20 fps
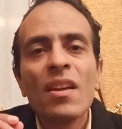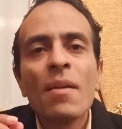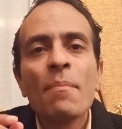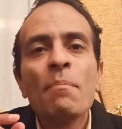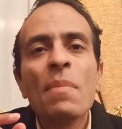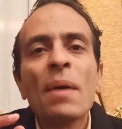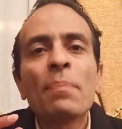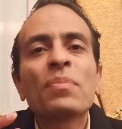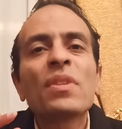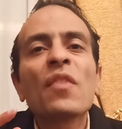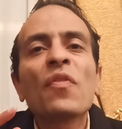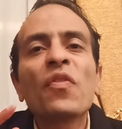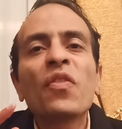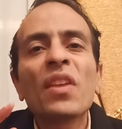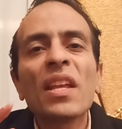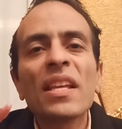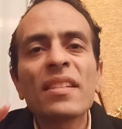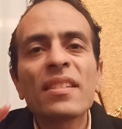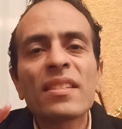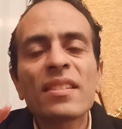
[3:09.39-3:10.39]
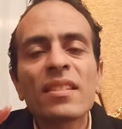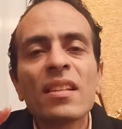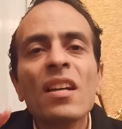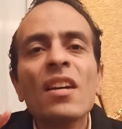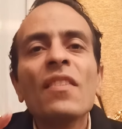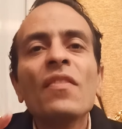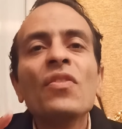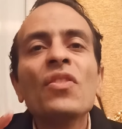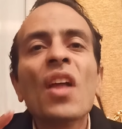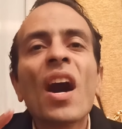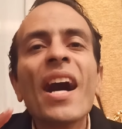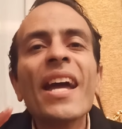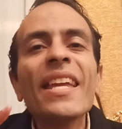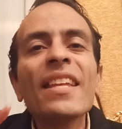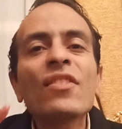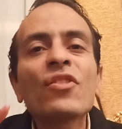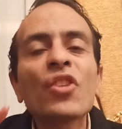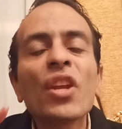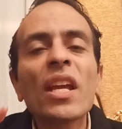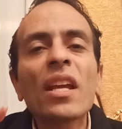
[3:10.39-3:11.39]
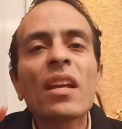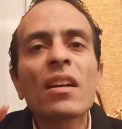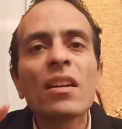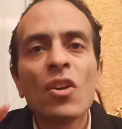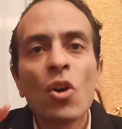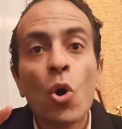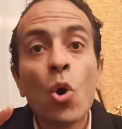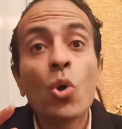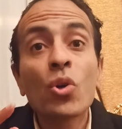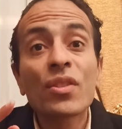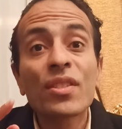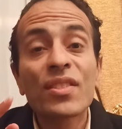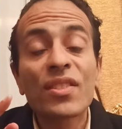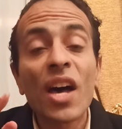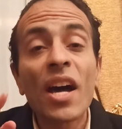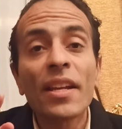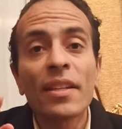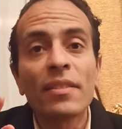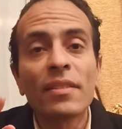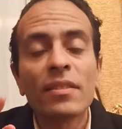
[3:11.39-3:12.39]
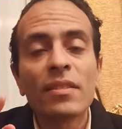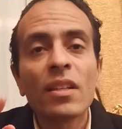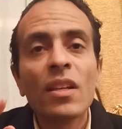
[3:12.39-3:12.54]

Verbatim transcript: ما بتفرس نايتريك اوكسايد